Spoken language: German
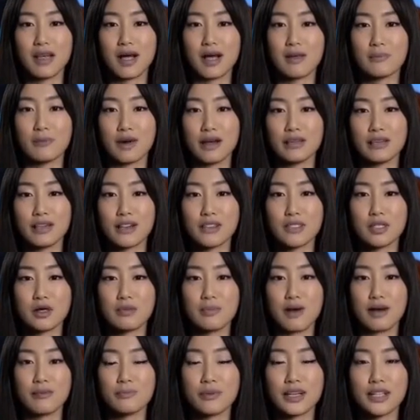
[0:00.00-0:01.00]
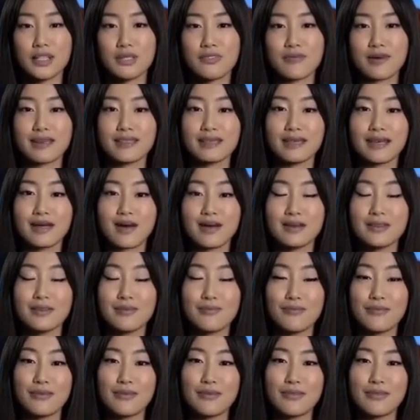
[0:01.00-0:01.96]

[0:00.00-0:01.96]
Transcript: kann man den Überblick verlieren.